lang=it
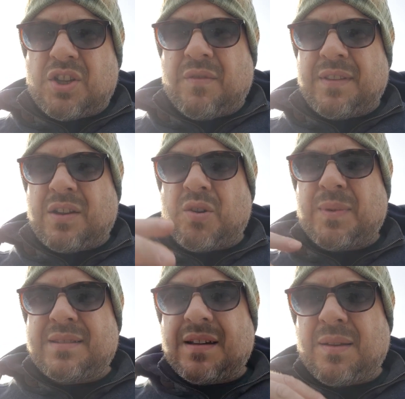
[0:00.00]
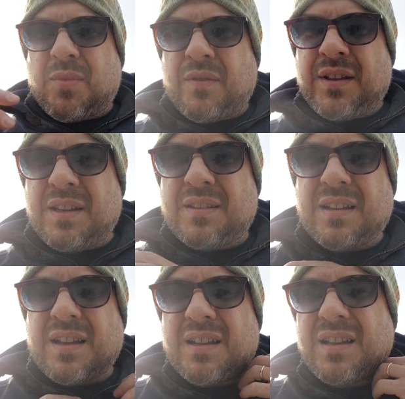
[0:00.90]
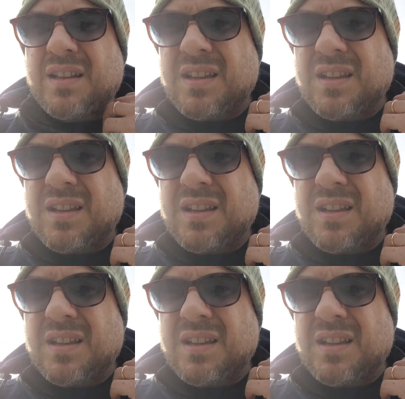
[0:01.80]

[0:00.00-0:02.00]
Genoa venite a commentare mo venite